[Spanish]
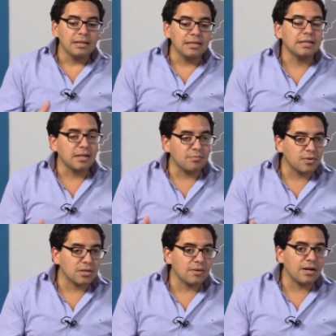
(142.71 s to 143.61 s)
y
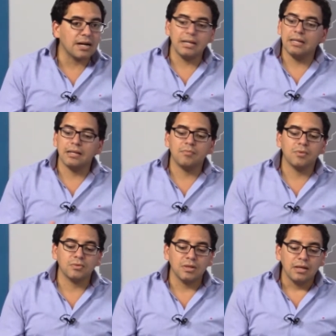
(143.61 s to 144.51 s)
queremos trabajar y
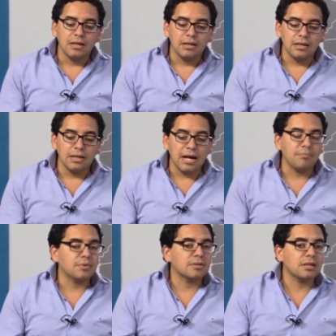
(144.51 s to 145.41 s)
queremos eh,
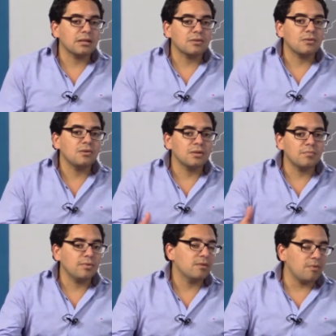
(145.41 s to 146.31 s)
aportar todo lo
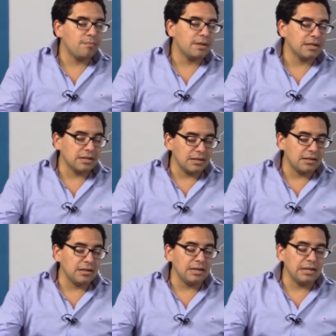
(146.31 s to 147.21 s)
que podemos para
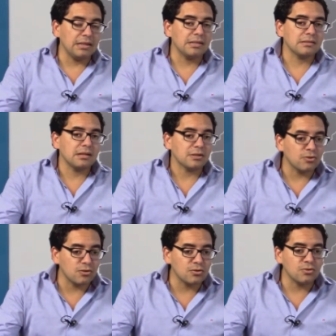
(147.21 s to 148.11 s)
que el
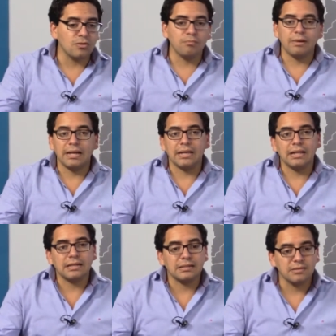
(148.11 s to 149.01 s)
desarrollo, para que
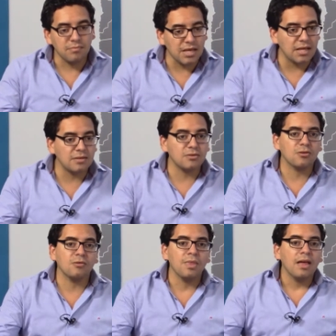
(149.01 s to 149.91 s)
el
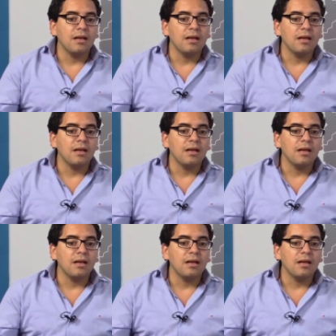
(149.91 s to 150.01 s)
crecimiento,